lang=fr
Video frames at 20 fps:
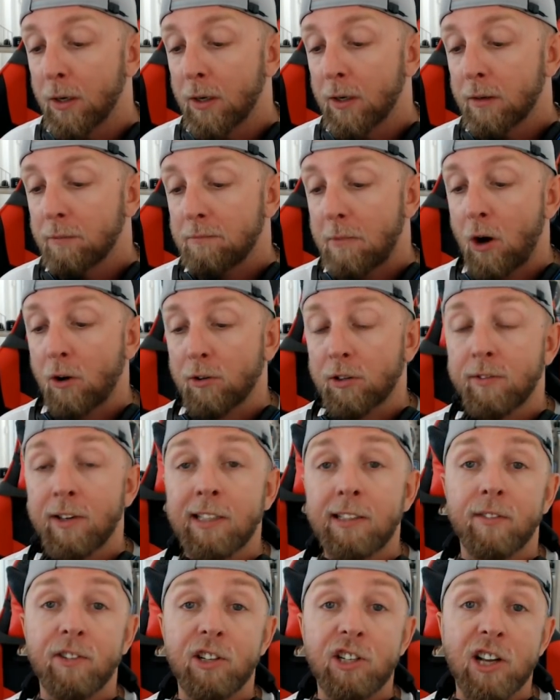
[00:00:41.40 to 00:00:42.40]
Alors c'est vrai
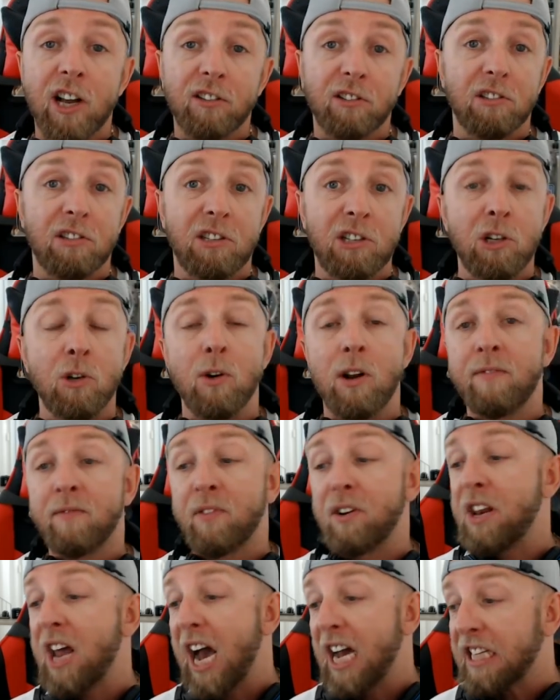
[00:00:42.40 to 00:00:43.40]
qu'ils avaient déjà sorti le
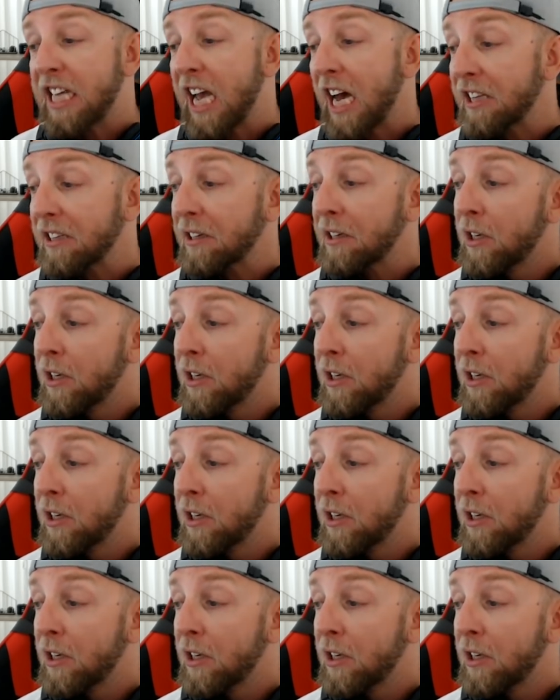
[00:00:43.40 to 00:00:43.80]
Elephone A4.